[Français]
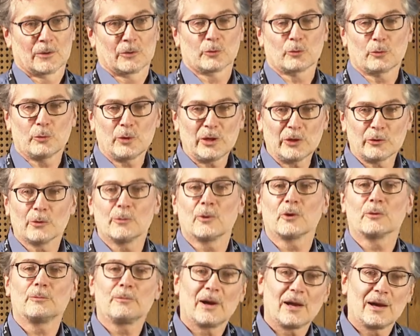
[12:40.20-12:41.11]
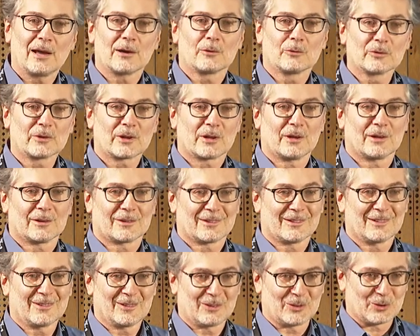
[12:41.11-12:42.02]
Donc lui, il ne demande pas la
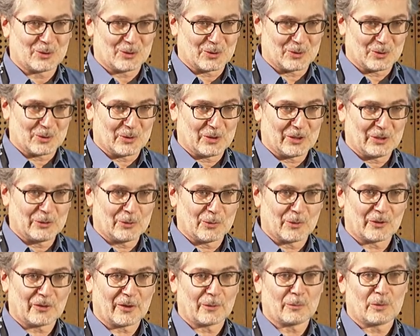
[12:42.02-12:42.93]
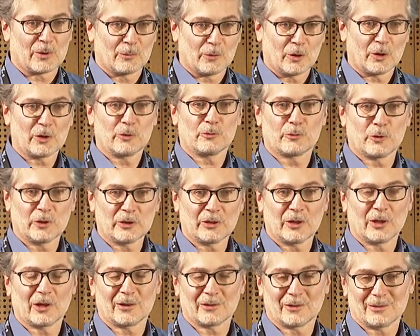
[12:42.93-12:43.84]
contrainte, hein, il demande simplement, il faut,
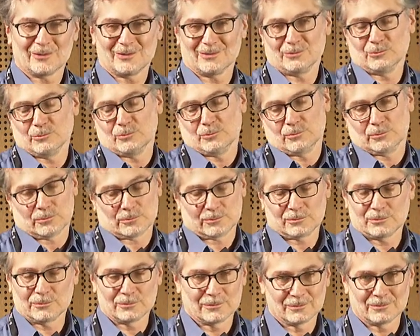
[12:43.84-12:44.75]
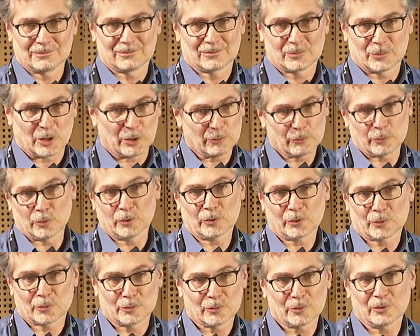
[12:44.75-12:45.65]
qu'il il faut
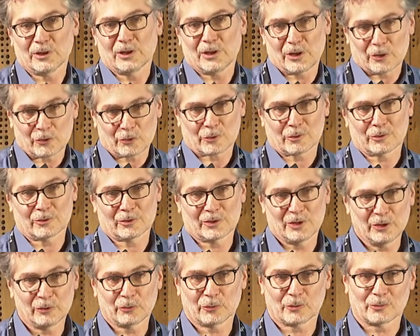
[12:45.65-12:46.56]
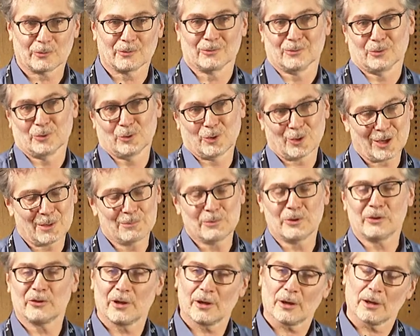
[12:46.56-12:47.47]
que les gens qui sont dans la
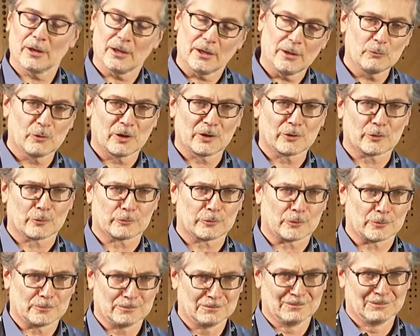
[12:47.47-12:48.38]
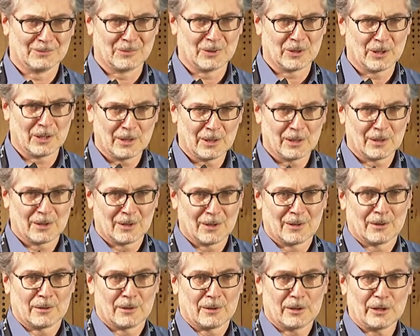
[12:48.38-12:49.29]
misère aient moins d'enfants.
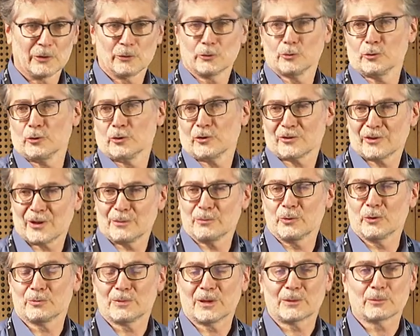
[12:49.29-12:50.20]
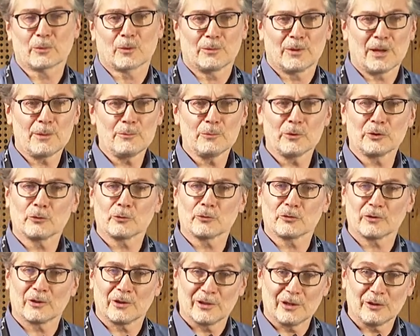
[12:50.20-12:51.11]
Les autres, ça ne pose pas de problème
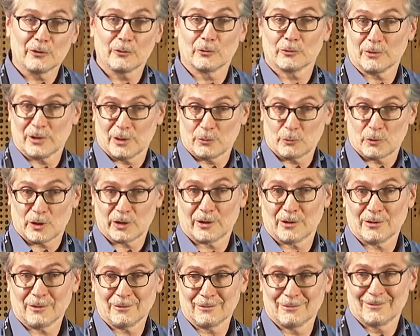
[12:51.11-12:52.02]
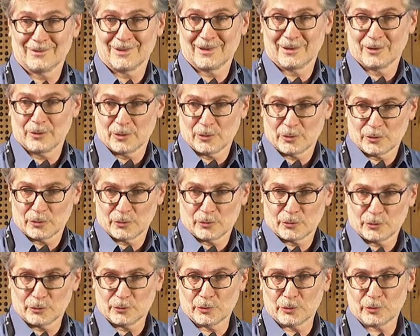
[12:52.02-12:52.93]
puisqu'ils ont les moyens
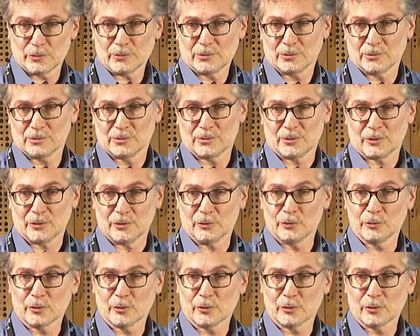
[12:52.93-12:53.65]
de euh,